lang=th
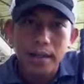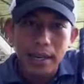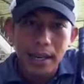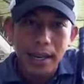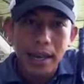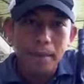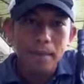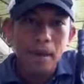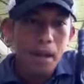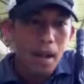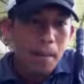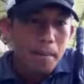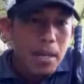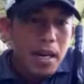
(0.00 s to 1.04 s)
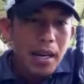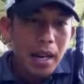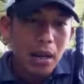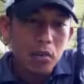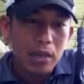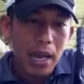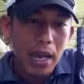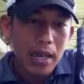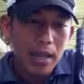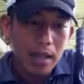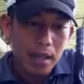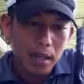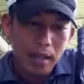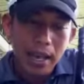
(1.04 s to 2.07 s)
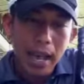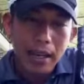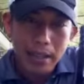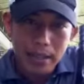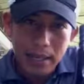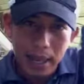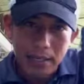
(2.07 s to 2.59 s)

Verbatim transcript: นะครับ เมื่อเราใช้ก้านที่